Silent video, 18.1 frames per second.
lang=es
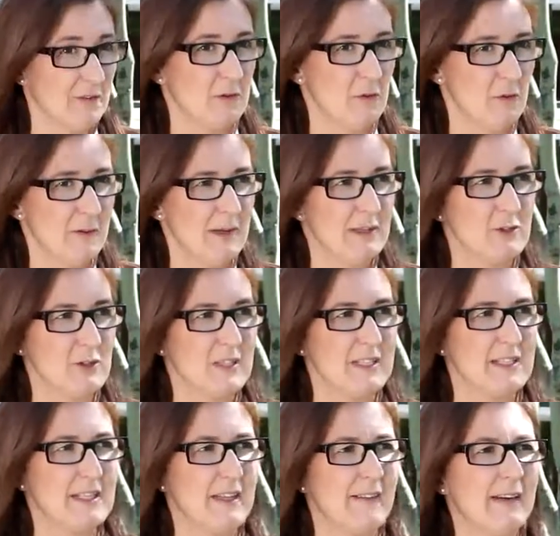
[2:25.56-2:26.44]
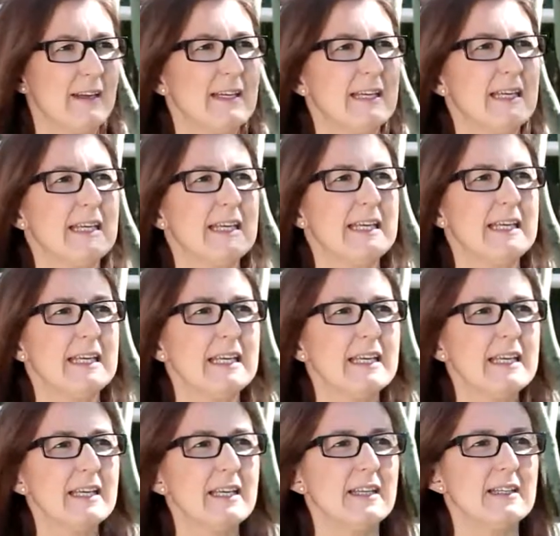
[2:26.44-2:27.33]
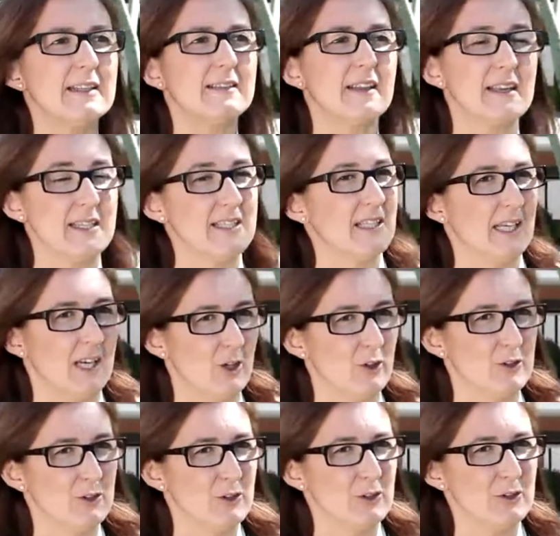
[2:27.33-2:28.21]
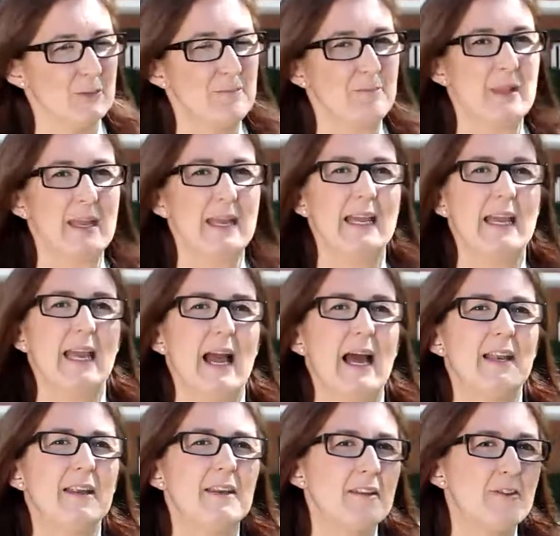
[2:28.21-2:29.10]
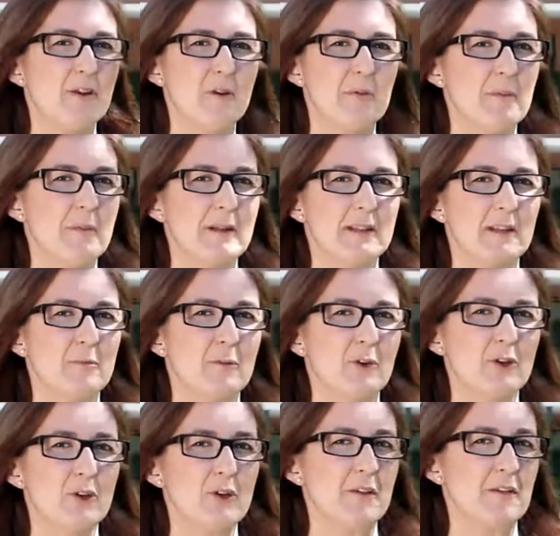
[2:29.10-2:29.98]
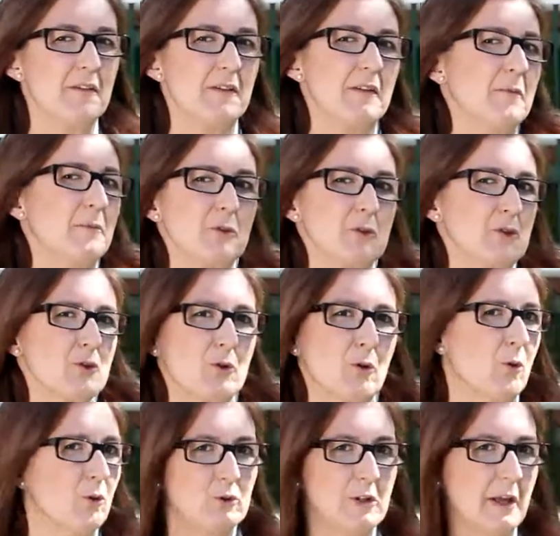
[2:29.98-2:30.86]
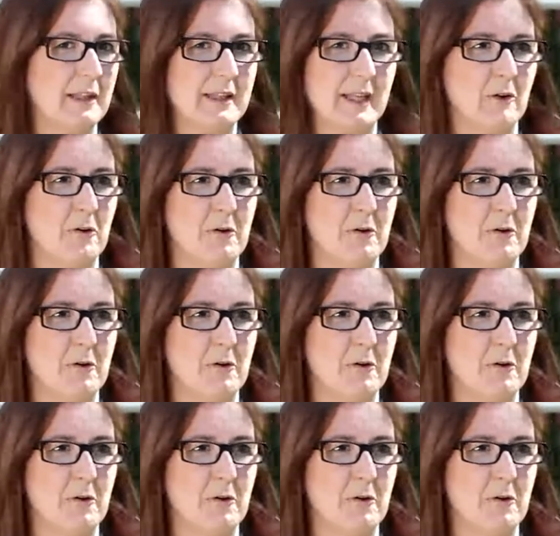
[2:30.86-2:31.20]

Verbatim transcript: 19 años casada y tres hijos. Al inicio de mi matrimonio decidimos, conjuntamente